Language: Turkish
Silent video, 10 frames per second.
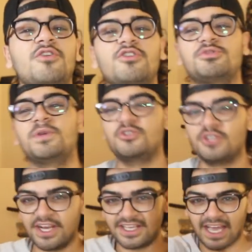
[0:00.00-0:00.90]
görüşmek
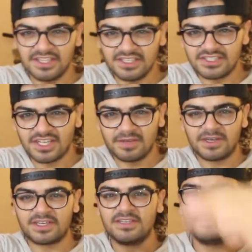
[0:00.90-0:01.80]
üzere. Kendinize iyi
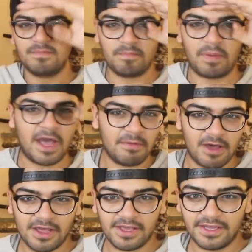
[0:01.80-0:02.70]
bakın. Bay
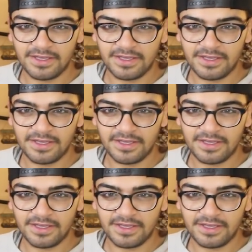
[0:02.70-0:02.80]
bay.